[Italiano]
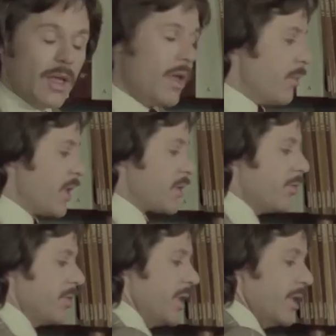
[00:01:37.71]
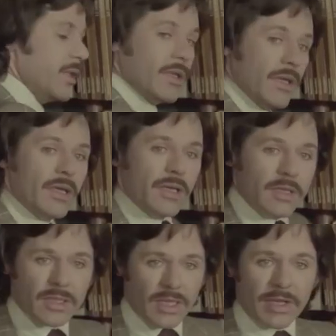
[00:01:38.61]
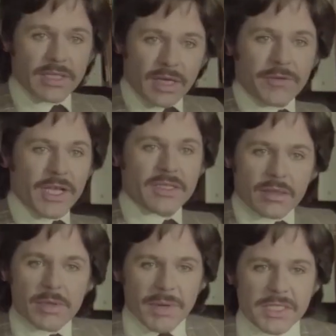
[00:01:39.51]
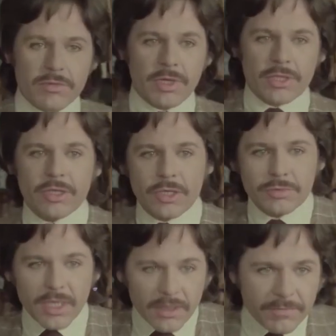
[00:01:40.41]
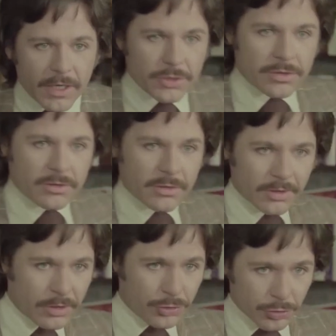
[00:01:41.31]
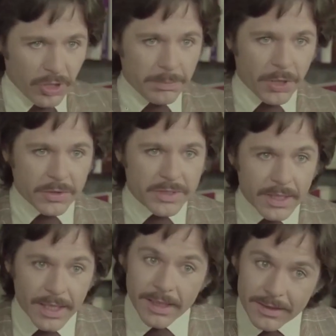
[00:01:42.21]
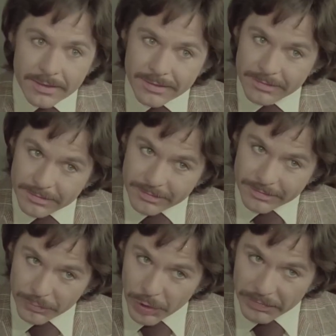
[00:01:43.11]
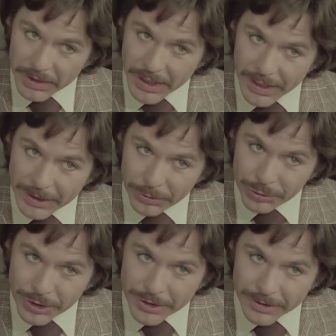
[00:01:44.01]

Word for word: Ma sentamo bene, ma se davanti alla finestra mi appare una donna nuda, secondo lei che cosa faccio? Chiudo le imposte? Eh, vorrei vedere lei, Don